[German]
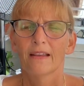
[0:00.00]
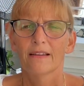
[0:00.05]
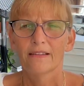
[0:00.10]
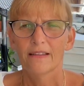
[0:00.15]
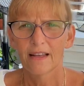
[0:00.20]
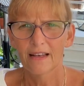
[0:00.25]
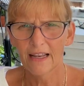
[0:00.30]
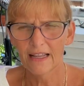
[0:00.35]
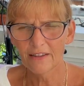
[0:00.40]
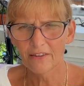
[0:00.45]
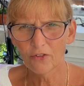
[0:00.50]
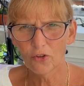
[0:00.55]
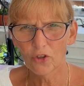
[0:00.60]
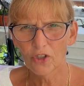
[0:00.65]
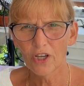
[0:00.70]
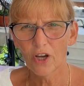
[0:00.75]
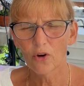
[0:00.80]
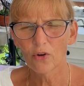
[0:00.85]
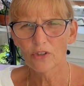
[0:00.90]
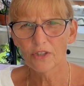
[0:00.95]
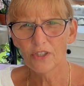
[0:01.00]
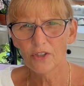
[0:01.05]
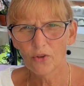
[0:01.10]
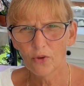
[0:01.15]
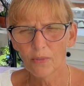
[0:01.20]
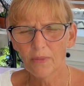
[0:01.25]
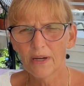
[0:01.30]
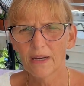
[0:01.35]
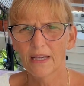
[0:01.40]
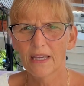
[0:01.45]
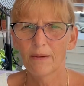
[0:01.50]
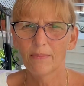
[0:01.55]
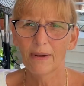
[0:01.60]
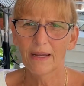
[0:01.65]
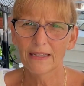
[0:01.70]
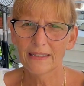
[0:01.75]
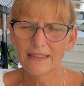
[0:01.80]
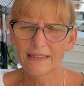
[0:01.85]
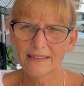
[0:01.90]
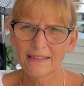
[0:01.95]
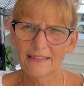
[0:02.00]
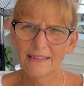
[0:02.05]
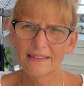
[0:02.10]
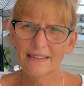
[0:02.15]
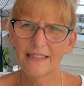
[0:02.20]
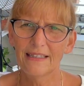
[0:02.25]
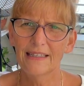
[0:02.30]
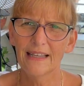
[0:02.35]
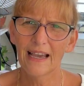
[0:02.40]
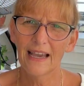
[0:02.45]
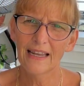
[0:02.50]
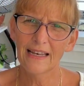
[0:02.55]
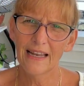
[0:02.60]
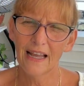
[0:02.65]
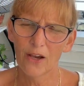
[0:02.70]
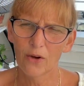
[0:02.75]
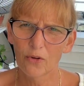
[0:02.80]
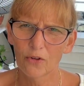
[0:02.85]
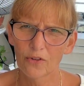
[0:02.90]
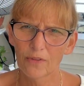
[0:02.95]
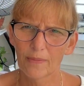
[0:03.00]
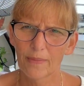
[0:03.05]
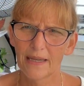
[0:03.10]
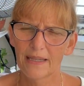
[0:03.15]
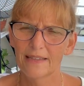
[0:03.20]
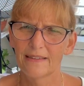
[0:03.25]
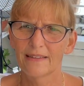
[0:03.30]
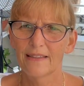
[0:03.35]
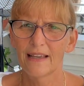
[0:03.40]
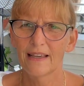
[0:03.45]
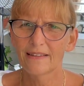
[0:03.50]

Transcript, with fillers: Dann lasst euch auch die Nummer geben. Hat diese Cite einen Hausmeister?